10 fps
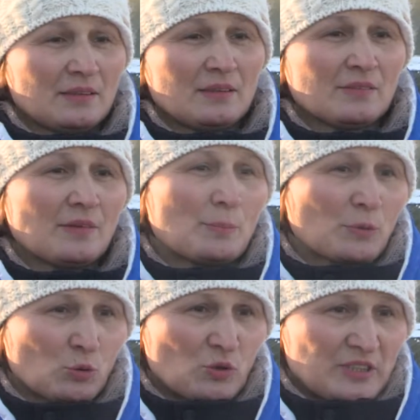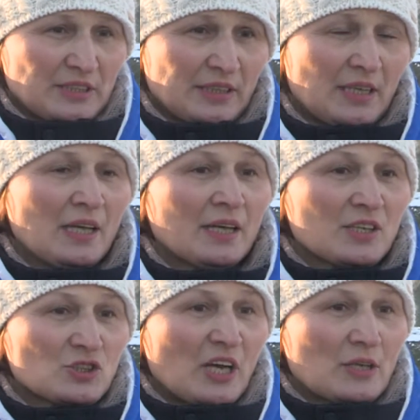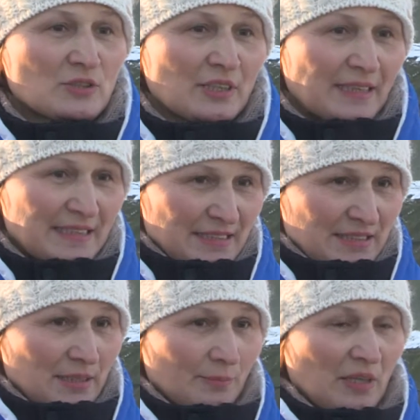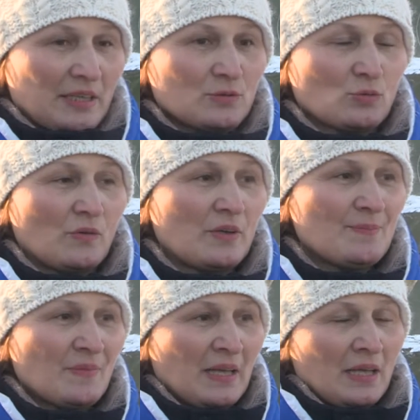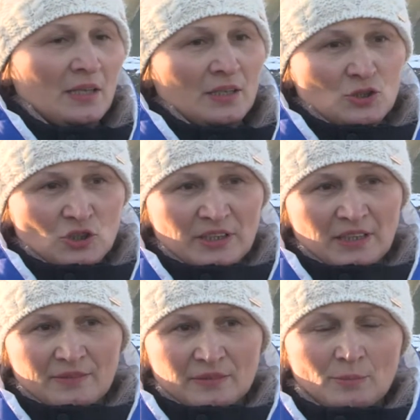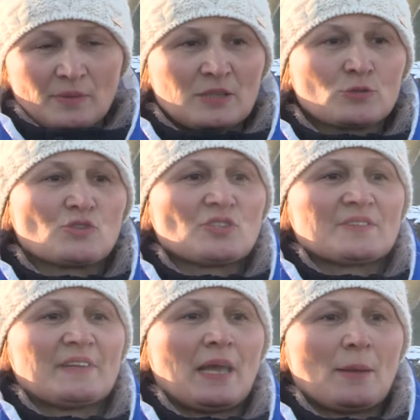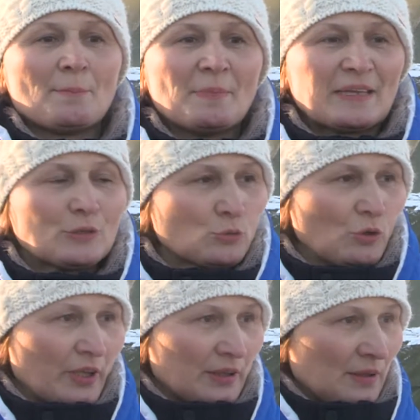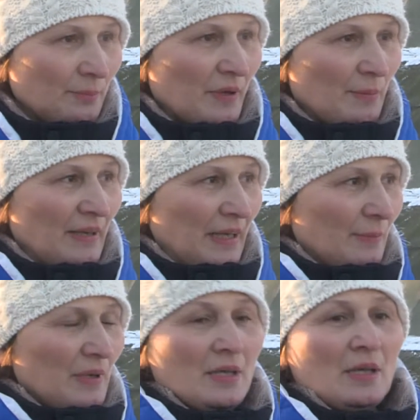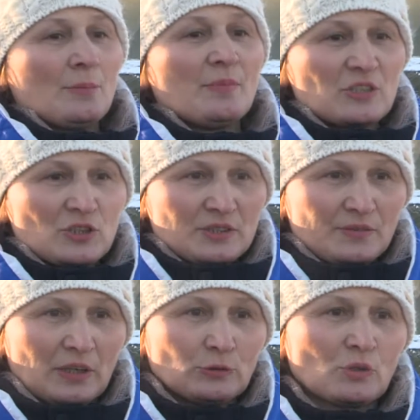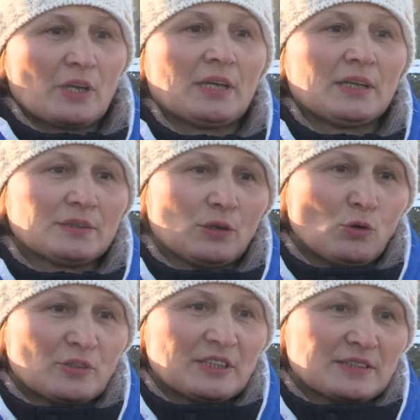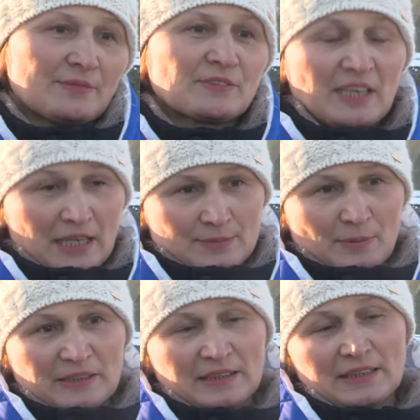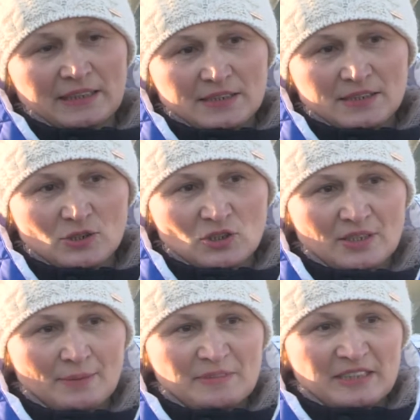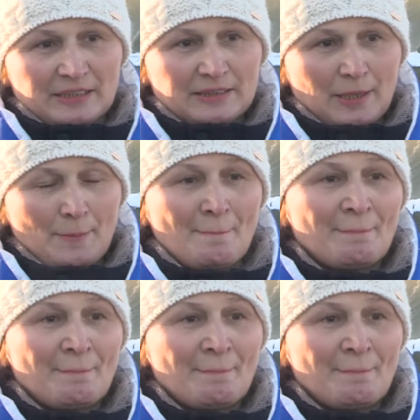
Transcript: Вопросы решаются на системной основе. Ежедневно мы осуществляем мониторинг проблем, беженцев, которые находятся в транспортно-логистическом центре.